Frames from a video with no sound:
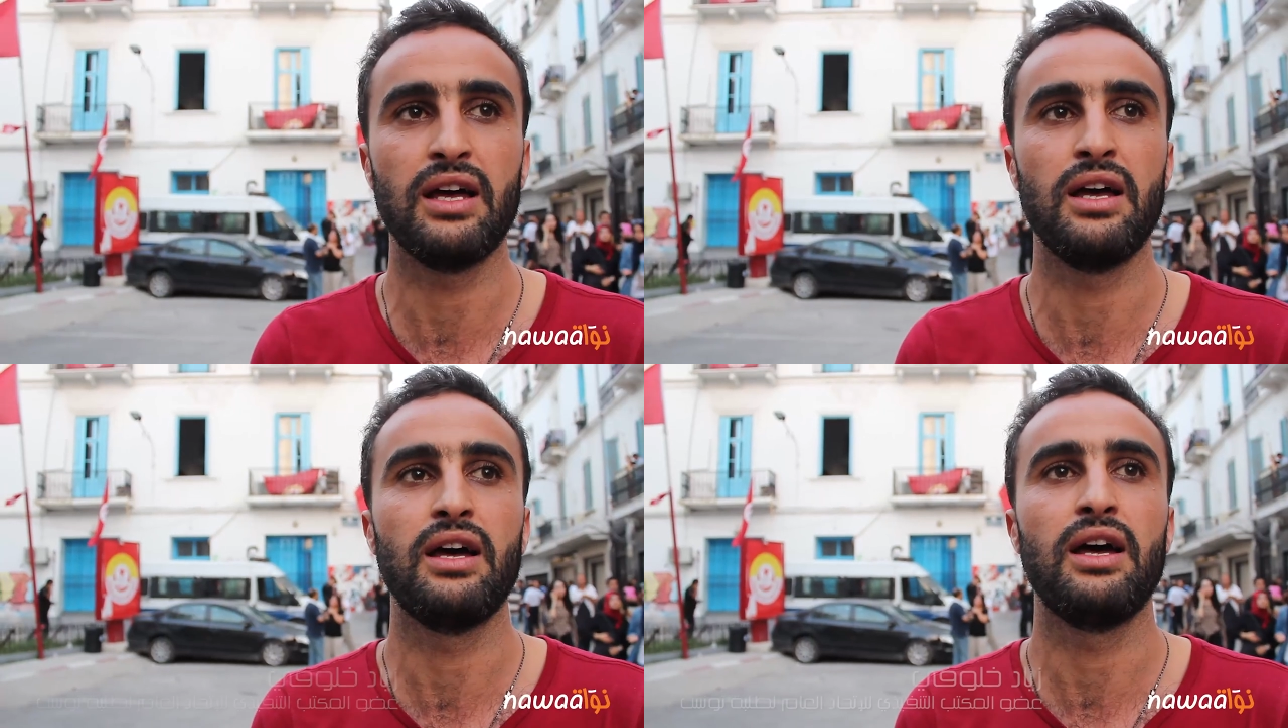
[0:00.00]

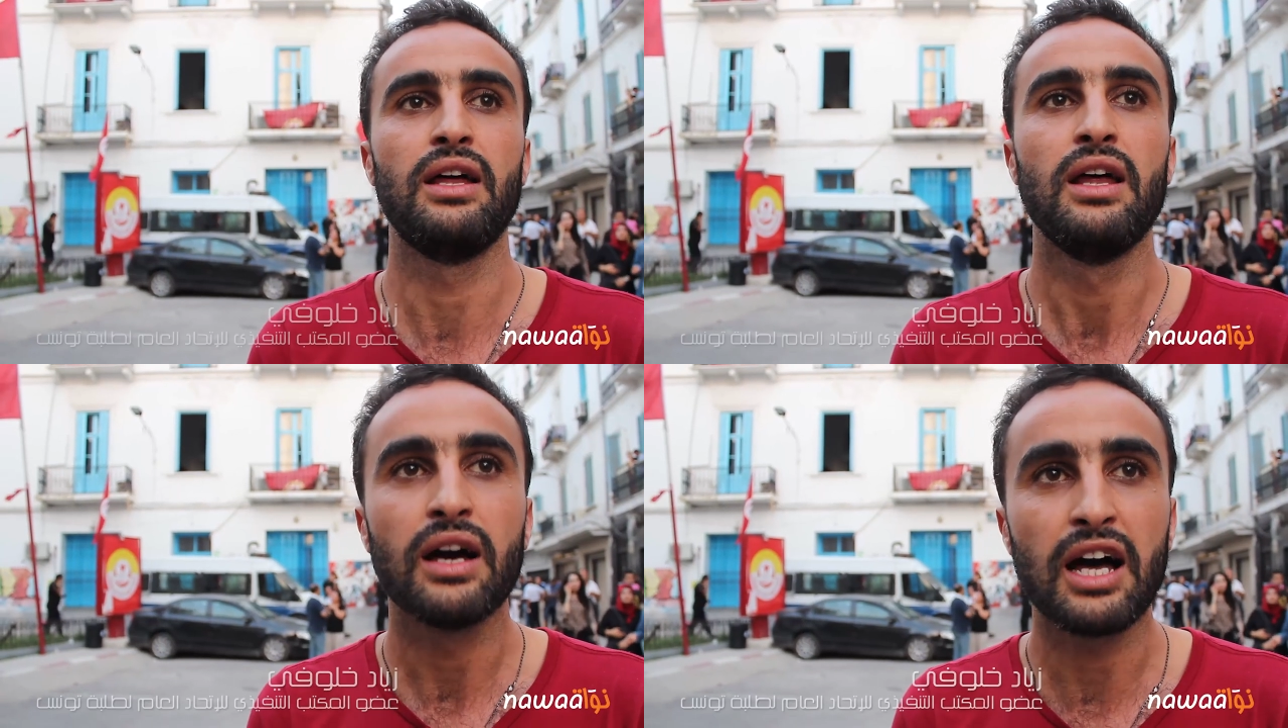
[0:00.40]

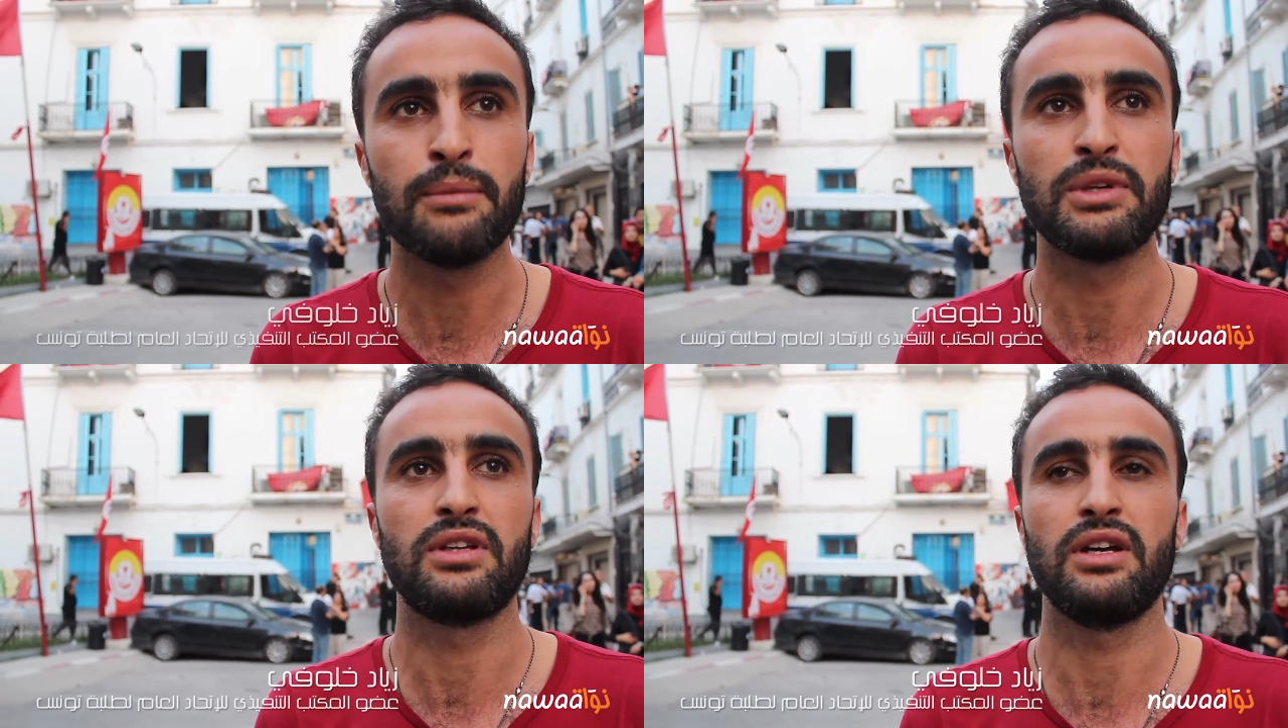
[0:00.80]
آه،
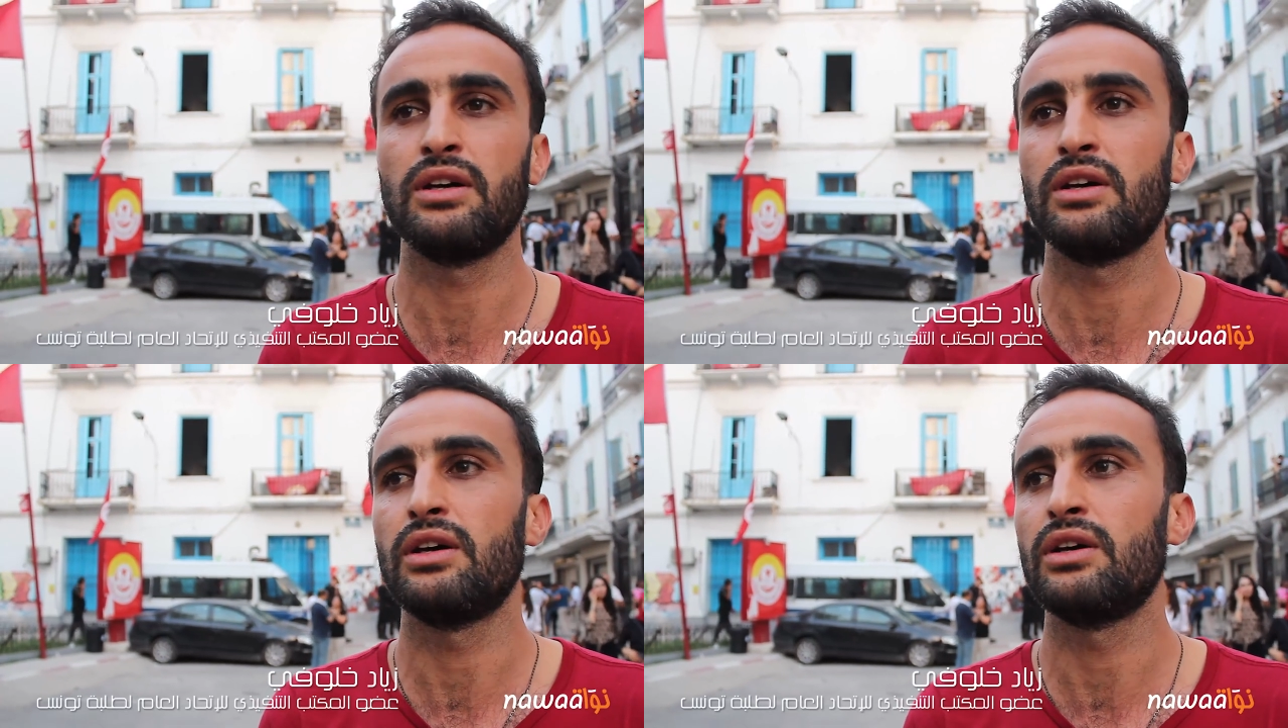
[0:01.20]
قامت
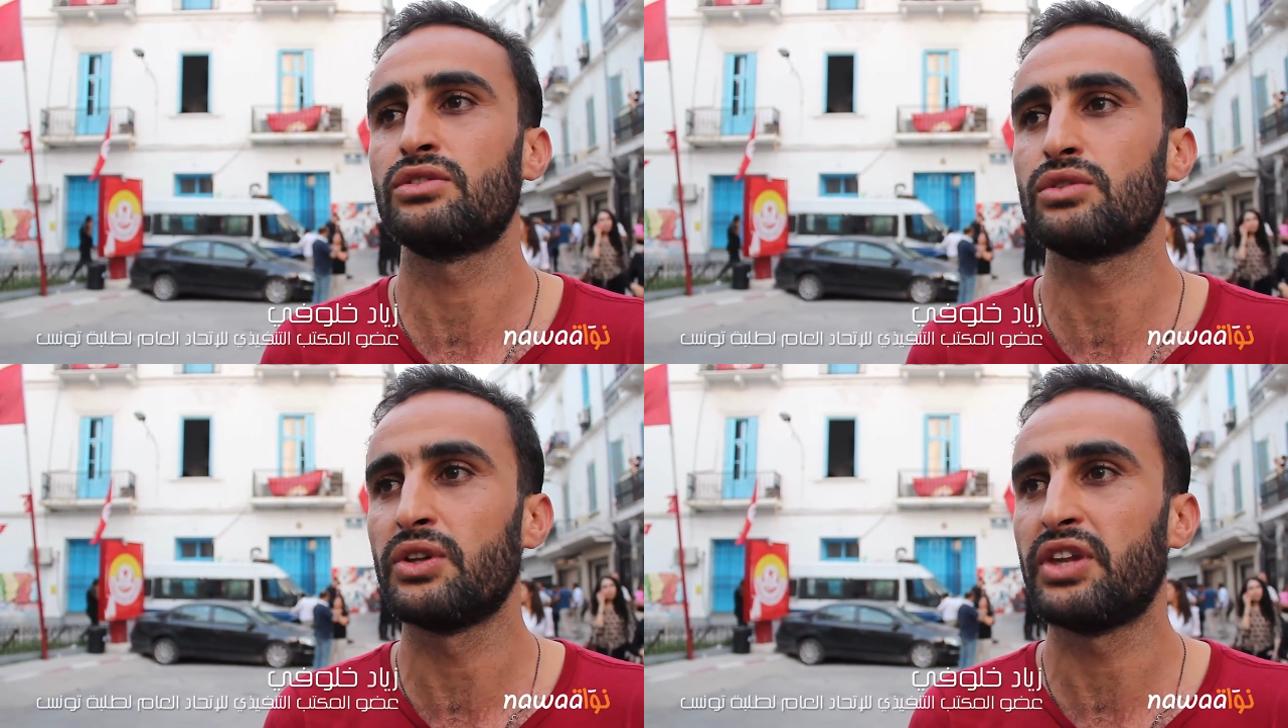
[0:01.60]
آه،
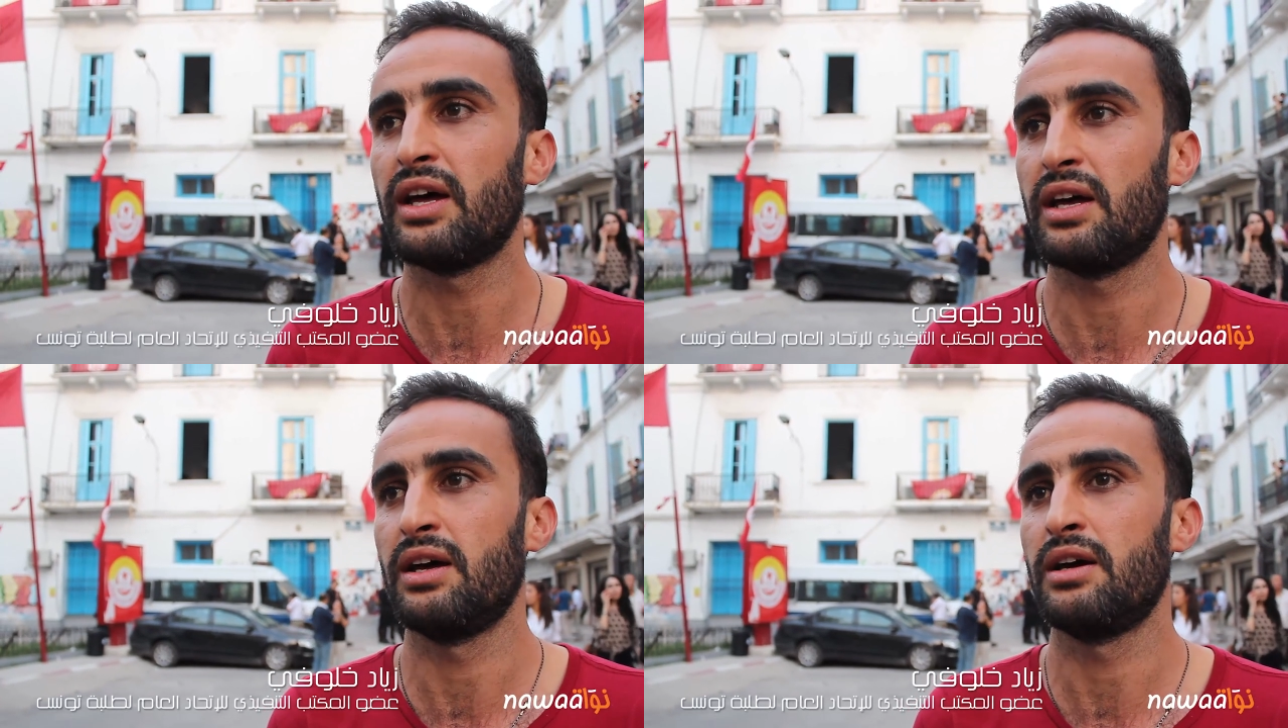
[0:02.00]
السلطه
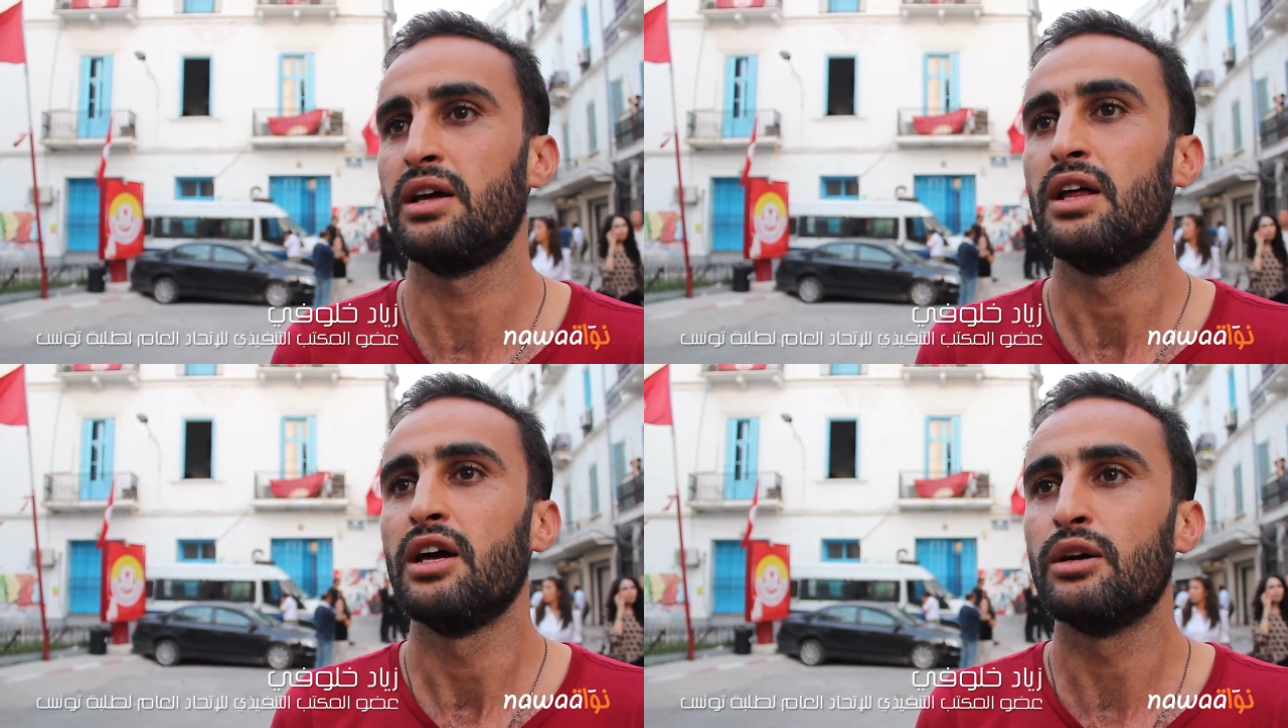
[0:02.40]
آه،